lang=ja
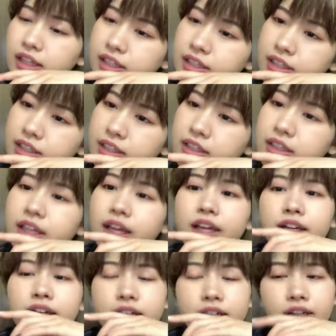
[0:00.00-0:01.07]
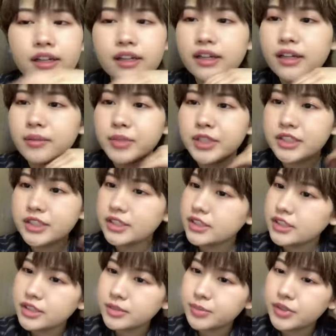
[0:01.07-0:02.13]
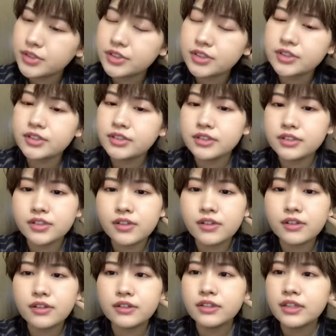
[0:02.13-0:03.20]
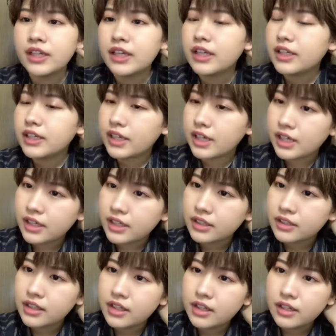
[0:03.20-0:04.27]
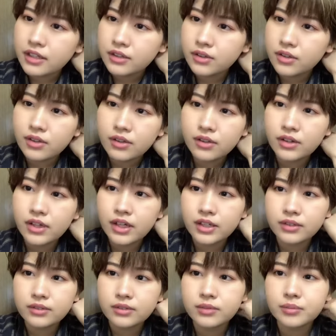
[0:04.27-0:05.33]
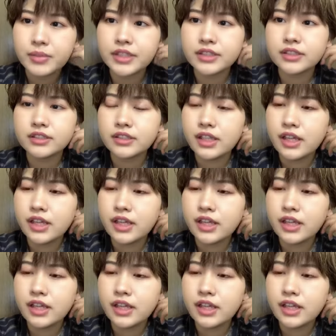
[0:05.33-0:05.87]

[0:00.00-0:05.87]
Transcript: 田舎道ぽつんと屋根のあるバス